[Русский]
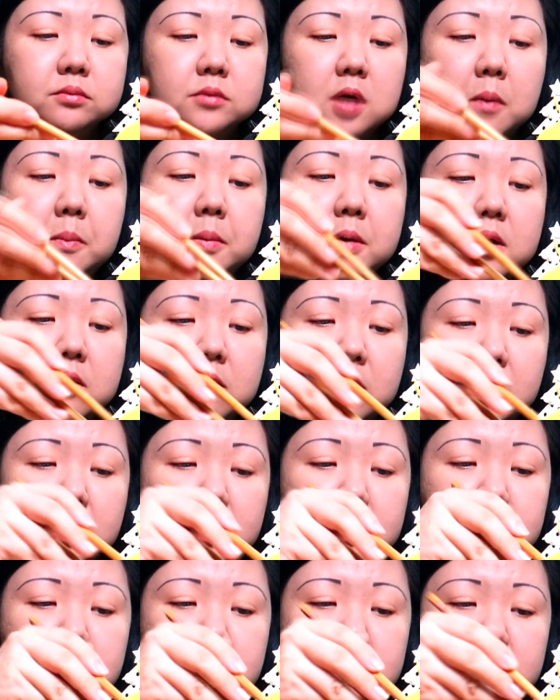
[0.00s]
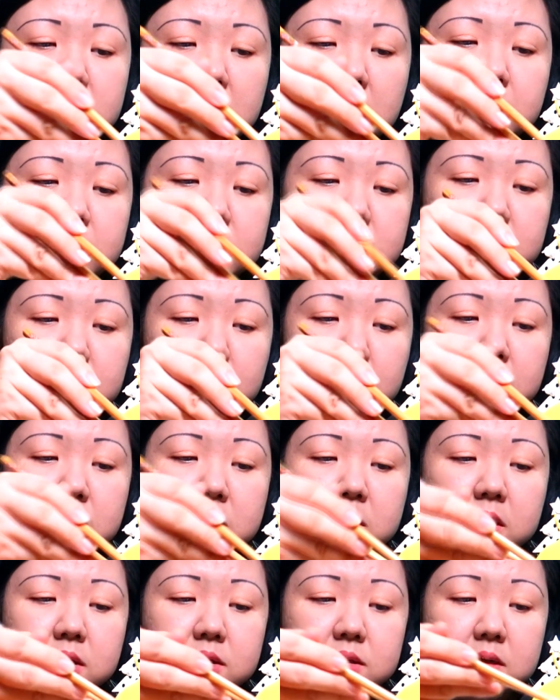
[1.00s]
А поговорить я с вами
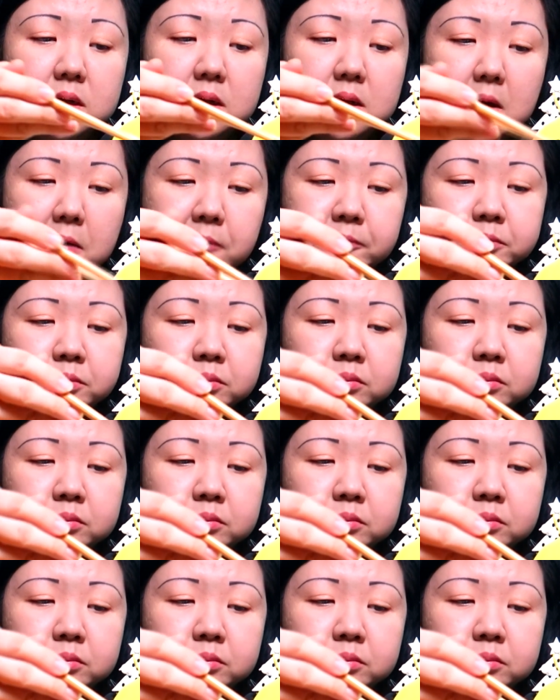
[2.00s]
сегодня хотела